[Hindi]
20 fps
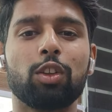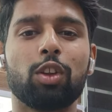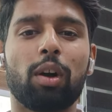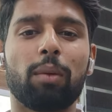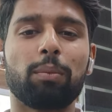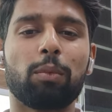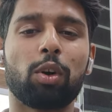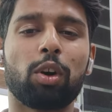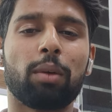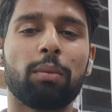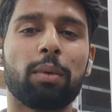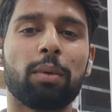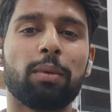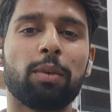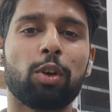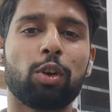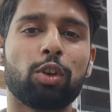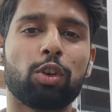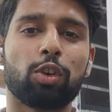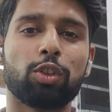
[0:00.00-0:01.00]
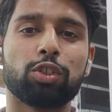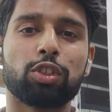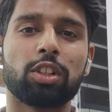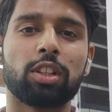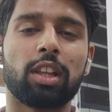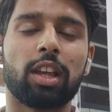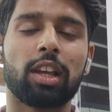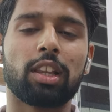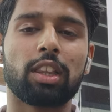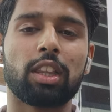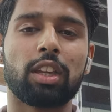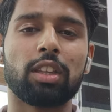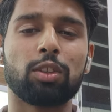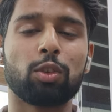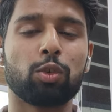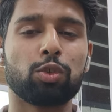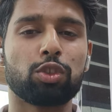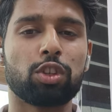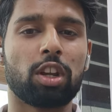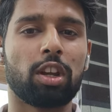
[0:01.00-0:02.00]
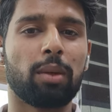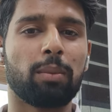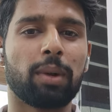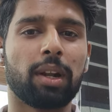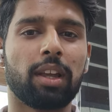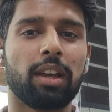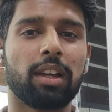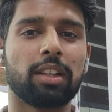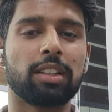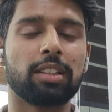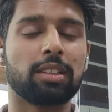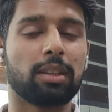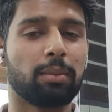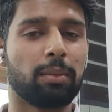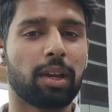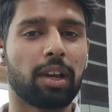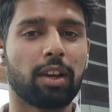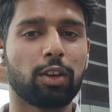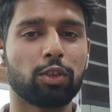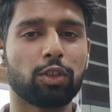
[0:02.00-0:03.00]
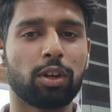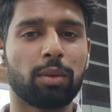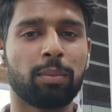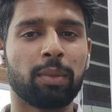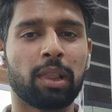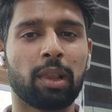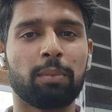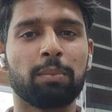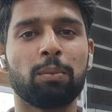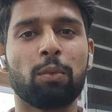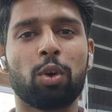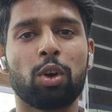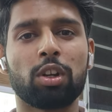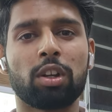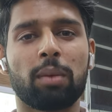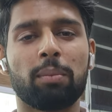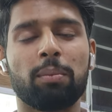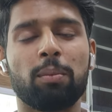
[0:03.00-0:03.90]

तो आपको कभी भी कोई क्वेश्चन देखते सोचना नहीं पड़ेगा जैसे मैं कोई मतलब मोक